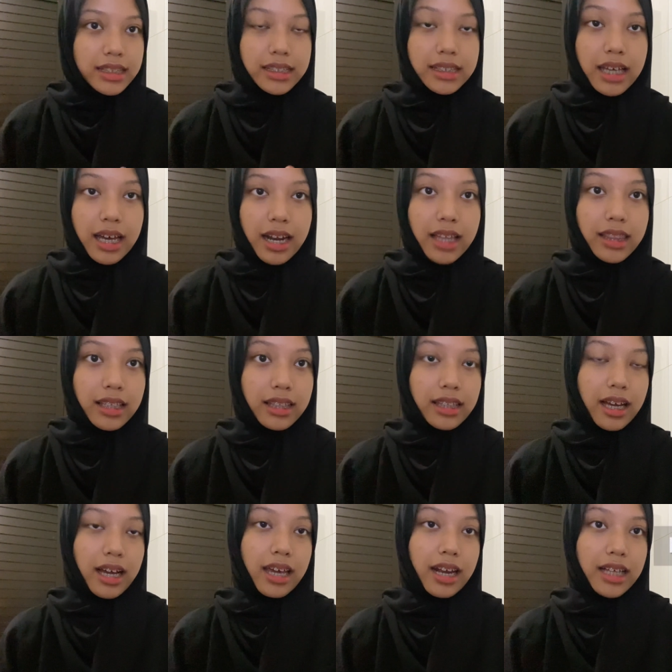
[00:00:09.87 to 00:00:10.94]
sejarah
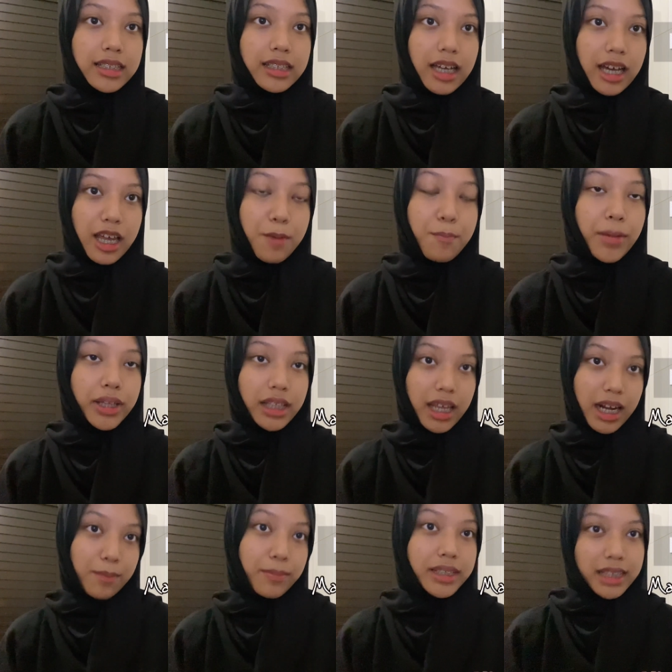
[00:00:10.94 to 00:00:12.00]
tentang kerajaan
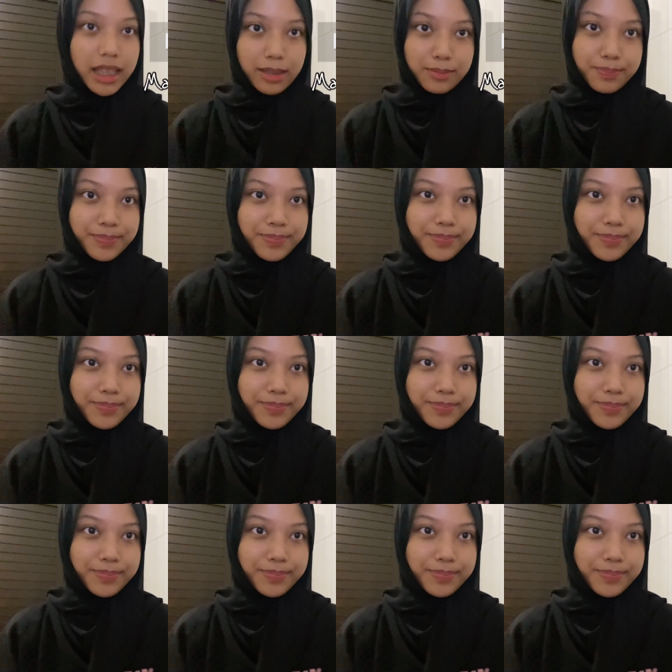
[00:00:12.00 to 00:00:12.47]
Mataram Islam